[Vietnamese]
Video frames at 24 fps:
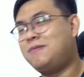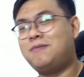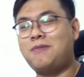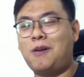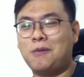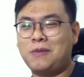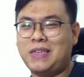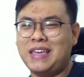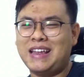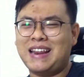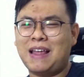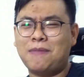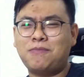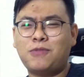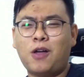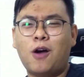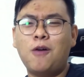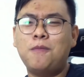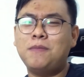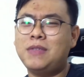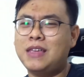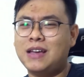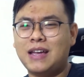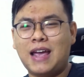một chiếc
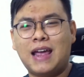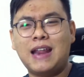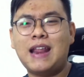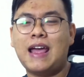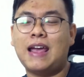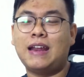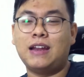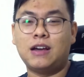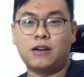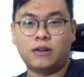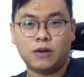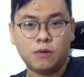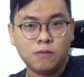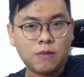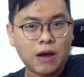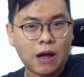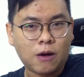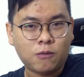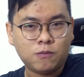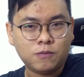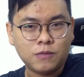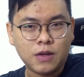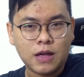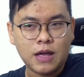laptop như thế này được, đúng
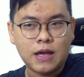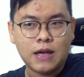không?